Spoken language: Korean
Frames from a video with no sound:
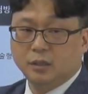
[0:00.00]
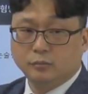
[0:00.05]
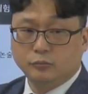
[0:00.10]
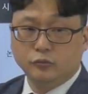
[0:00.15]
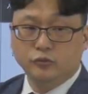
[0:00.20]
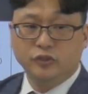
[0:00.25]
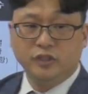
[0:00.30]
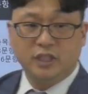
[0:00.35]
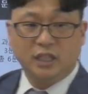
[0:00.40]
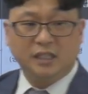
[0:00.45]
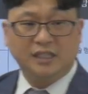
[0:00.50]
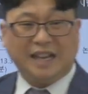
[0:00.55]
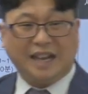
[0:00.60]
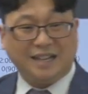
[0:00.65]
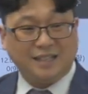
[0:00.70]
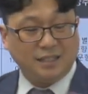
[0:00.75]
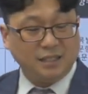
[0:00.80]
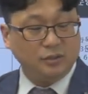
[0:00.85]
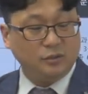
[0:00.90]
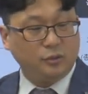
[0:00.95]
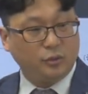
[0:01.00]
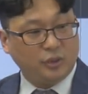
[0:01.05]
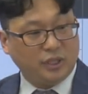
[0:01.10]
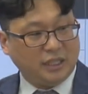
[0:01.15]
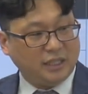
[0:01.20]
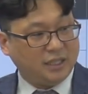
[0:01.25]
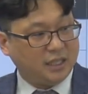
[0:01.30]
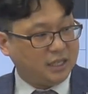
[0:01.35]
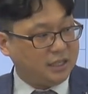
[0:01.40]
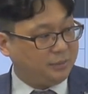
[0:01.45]
문제를 약식으로
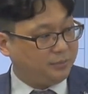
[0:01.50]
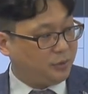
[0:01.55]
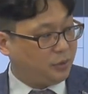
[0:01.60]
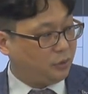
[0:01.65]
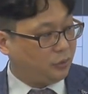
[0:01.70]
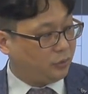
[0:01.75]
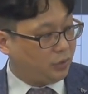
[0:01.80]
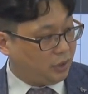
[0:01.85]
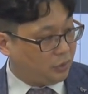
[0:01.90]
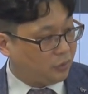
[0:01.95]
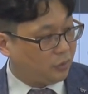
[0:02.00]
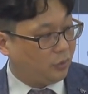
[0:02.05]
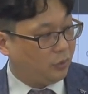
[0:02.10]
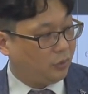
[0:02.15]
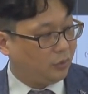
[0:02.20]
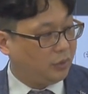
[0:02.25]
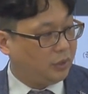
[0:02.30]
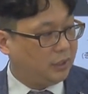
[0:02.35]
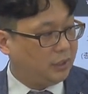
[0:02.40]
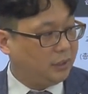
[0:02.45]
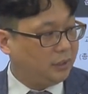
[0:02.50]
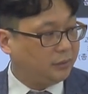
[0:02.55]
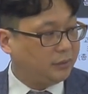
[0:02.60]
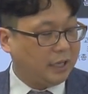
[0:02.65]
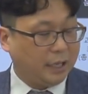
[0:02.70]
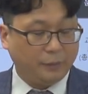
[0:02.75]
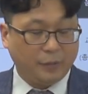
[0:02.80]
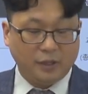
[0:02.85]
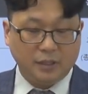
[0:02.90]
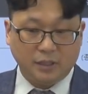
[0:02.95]
기재하실 필요도 있고,
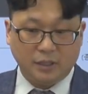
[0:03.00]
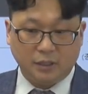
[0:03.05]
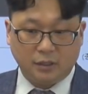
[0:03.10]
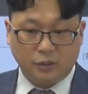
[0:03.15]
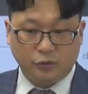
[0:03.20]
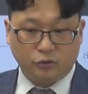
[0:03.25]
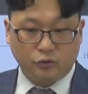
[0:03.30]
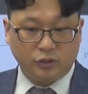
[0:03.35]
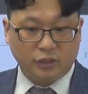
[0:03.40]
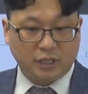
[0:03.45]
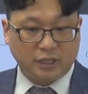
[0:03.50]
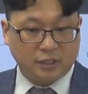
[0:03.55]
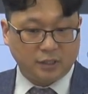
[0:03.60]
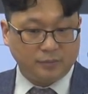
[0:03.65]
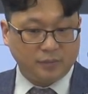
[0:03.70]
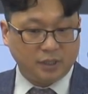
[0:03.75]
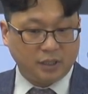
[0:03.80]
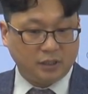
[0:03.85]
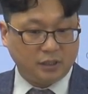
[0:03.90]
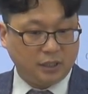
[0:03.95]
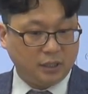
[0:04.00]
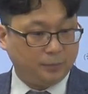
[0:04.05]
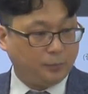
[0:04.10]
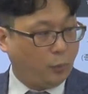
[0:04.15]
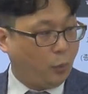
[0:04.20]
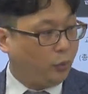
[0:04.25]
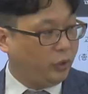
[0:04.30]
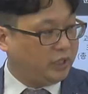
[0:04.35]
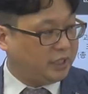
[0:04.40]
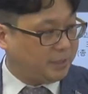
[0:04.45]
답안지를 출제점자들이
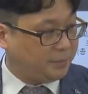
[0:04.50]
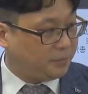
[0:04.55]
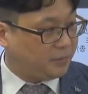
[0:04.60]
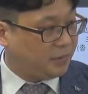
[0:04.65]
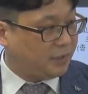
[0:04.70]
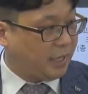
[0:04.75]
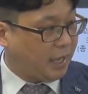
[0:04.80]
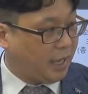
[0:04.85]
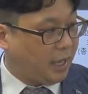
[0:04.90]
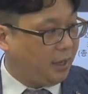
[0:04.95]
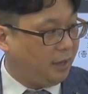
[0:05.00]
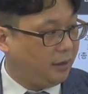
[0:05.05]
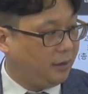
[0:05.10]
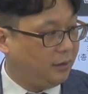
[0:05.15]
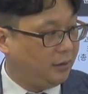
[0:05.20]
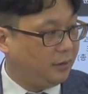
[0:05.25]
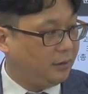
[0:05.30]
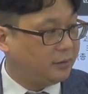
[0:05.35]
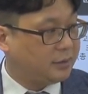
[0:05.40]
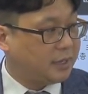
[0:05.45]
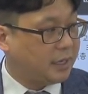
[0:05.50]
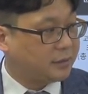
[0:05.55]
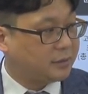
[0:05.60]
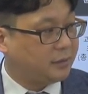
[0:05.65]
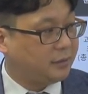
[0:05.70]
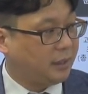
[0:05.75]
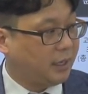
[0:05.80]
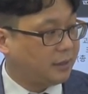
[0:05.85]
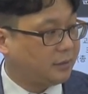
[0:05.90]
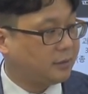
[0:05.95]
보기 쉽게
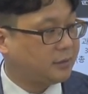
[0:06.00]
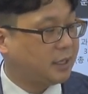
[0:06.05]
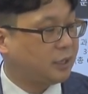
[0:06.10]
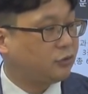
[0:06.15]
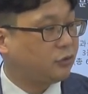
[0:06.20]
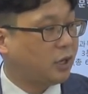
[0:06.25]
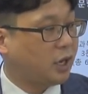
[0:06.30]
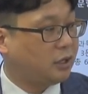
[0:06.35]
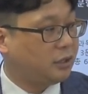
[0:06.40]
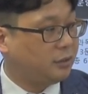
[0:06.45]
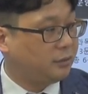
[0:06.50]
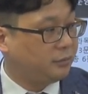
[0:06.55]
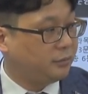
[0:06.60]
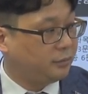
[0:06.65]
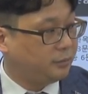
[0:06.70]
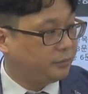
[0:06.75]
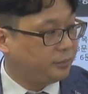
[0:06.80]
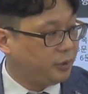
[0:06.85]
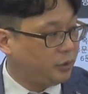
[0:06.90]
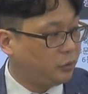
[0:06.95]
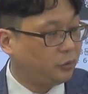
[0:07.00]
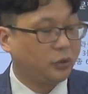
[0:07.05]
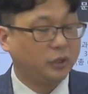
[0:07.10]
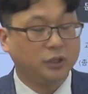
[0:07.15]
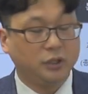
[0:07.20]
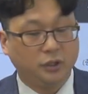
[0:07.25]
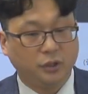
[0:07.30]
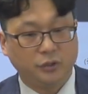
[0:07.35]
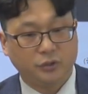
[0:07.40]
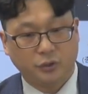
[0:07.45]
작성해서 제출하는 필요도
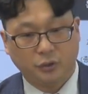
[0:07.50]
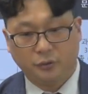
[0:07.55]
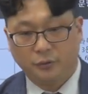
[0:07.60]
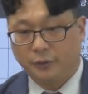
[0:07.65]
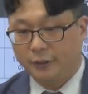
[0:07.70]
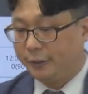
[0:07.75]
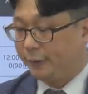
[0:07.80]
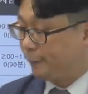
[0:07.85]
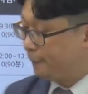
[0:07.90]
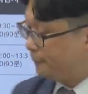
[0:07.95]
있는 거죠. 네.